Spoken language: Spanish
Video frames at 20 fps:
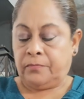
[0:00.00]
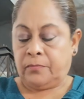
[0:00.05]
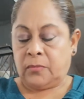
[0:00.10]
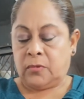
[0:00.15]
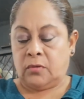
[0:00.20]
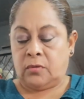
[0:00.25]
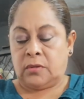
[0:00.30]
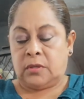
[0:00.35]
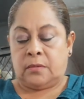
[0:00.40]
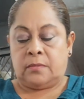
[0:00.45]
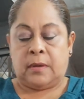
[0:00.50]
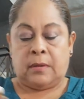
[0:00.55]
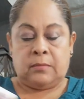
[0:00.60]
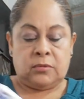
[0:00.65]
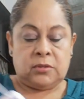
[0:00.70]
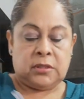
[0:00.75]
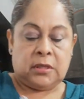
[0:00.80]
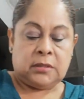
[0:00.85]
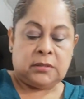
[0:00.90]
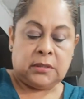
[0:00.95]
Entonces
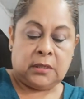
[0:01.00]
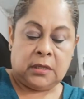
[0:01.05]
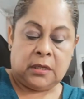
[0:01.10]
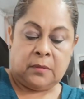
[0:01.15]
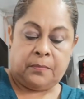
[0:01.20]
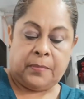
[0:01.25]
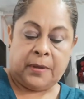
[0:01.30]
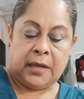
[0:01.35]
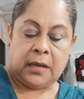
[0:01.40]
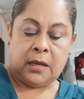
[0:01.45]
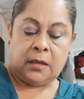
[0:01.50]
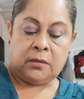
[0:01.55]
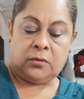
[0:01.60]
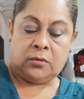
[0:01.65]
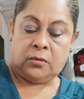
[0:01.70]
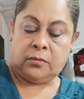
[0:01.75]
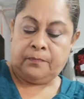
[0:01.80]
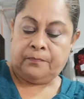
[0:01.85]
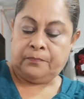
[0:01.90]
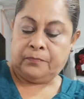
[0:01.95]
vamos a seguir
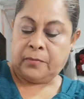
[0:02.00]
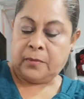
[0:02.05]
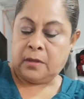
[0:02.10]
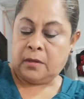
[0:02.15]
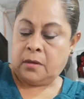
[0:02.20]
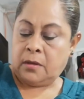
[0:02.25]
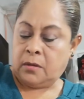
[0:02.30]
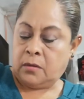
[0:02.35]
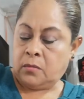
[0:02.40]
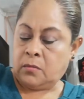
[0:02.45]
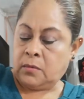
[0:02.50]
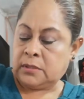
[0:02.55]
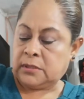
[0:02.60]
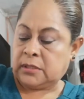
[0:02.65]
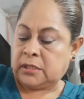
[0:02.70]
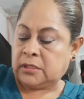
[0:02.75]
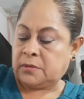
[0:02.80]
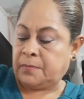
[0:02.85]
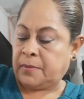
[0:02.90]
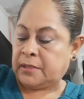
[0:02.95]
pegando
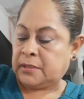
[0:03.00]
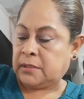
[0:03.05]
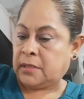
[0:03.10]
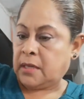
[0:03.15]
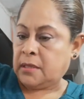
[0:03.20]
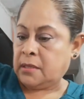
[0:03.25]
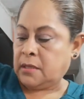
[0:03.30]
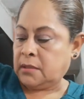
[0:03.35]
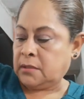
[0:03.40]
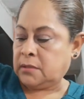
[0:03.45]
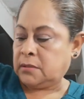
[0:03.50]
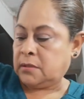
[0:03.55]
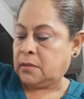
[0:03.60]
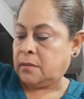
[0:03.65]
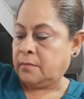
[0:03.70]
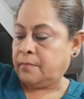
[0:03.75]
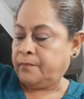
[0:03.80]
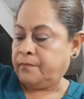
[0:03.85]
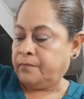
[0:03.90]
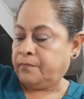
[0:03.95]
nuestras pestañas
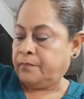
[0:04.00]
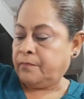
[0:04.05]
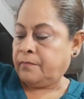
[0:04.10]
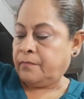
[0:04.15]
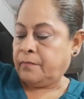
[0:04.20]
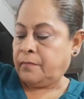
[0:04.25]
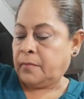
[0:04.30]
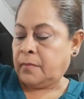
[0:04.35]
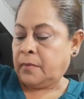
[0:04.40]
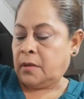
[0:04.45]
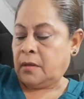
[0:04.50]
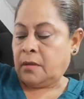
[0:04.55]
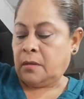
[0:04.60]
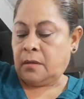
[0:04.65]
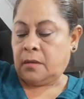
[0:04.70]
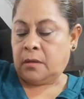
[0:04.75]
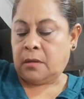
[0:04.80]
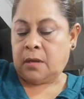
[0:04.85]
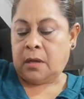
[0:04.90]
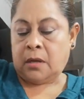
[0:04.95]

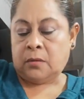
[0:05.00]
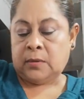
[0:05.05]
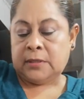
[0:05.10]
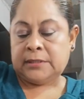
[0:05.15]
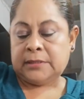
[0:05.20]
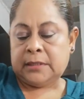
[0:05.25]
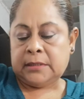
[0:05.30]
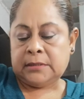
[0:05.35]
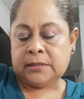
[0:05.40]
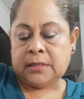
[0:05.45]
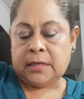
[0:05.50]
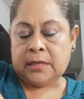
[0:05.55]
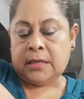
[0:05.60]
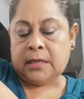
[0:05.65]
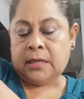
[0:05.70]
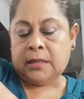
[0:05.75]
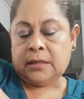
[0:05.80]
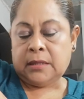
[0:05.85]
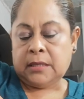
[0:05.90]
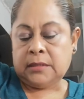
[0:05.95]
a nuestras
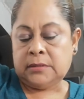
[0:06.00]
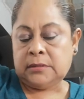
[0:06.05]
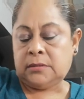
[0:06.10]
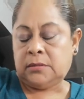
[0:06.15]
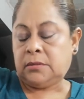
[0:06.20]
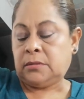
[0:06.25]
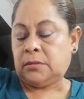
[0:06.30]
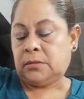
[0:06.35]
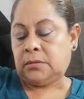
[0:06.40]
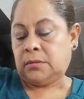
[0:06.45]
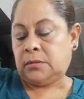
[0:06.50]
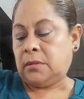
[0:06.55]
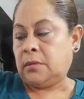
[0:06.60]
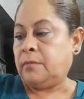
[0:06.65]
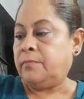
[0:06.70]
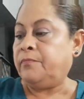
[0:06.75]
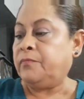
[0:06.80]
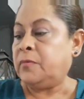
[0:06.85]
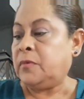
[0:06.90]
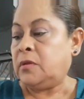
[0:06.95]
cajitas.
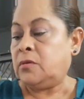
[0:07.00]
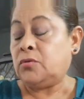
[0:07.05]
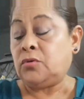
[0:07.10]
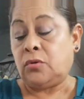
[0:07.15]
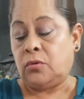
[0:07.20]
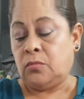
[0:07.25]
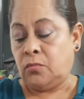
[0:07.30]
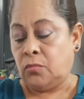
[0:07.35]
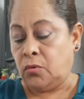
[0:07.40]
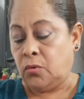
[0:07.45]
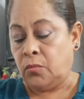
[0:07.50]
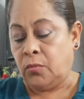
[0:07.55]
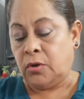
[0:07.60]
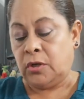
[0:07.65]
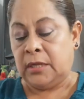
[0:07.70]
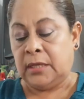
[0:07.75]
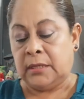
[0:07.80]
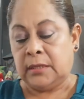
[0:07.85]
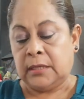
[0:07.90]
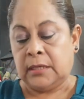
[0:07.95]
Son muy
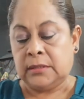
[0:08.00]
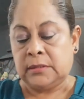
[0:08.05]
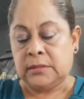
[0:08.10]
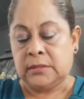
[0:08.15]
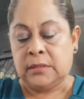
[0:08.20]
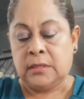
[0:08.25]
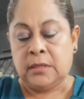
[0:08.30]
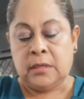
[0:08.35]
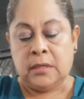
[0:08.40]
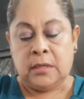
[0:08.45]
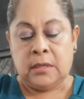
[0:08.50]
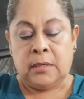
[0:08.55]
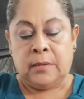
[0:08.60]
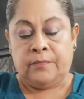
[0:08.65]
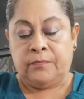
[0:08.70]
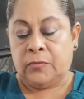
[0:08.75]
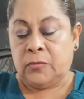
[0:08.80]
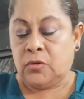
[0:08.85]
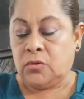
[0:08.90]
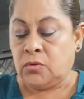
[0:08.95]
bonitas
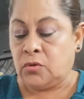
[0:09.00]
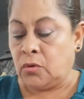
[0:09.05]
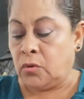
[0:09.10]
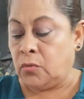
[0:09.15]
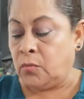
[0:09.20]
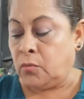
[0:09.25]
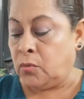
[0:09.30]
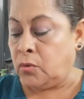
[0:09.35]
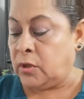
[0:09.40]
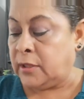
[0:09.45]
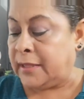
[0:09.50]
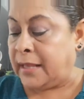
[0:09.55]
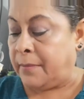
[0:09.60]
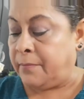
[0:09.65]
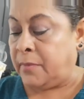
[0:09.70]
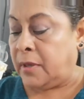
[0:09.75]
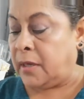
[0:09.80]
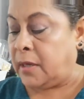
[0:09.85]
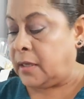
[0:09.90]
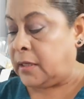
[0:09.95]
son muy
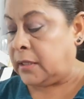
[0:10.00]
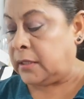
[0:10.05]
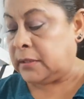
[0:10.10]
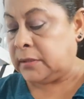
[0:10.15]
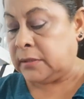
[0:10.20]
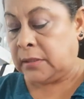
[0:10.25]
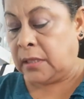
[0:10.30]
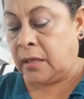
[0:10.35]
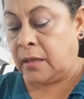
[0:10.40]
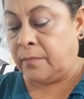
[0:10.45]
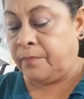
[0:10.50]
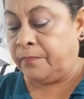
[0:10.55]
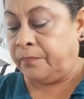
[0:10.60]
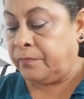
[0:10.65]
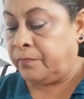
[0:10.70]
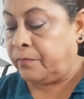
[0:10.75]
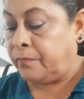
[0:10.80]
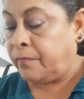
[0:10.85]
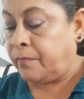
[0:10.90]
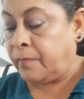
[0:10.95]
también, este,
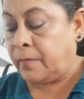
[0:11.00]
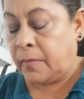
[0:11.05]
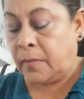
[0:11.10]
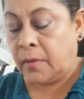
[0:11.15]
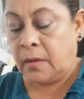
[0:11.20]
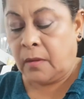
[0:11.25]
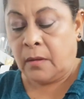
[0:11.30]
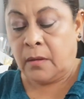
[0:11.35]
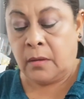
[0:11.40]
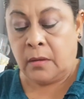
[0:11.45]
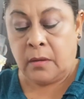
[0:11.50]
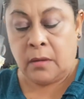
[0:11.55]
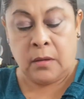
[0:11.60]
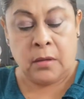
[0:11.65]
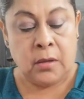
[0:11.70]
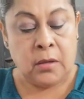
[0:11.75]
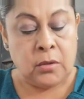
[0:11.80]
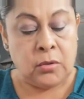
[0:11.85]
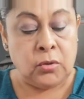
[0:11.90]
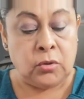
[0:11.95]

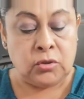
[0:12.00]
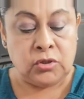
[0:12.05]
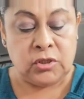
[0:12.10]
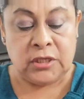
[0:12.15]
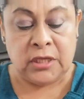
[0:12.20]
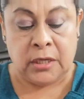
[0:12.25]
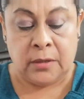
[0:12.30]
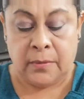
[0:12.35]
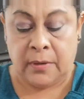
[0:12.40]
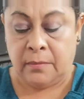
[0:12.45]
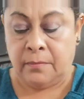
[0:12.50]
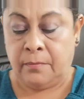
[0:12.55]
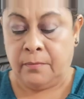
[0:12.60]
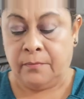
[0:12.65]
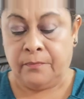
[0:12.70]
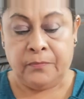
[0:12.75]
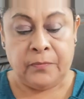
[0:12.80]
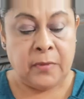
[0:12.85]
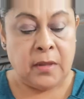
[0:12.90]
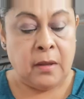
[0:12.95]
nos sirven
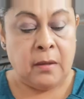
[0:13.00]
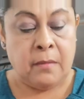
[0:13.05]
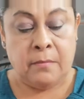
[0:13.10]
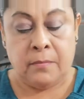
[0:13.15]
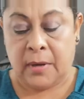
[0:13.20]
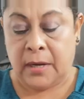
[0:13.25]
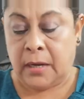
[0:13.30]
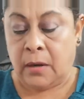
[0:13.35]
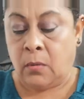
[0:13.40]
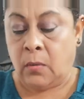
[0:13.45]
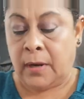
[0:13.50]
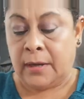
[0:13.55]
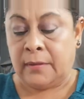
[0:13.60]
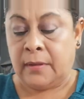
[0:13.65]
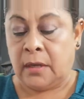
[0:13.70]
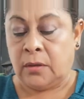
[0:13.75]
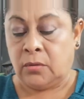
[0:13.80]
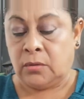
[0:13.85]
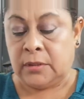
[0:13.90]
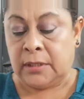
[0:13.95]
para
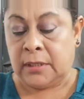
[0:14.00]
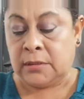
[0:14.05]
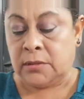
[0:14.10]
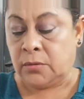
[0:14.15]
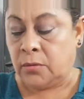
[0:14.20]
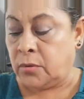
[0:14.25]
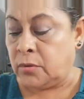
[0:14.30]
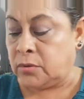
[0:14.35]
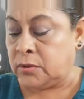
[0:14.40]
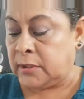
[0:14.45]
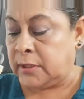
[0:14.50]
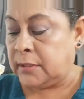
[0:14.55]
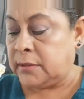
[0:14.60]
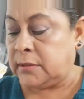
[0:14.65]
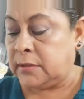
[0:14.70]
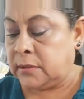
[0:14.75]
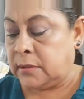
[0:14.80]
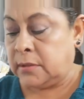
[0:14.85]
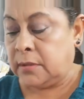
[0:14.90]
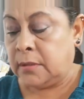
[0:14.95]
guardar otras
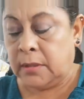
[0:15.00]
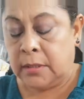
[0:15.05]
cosas.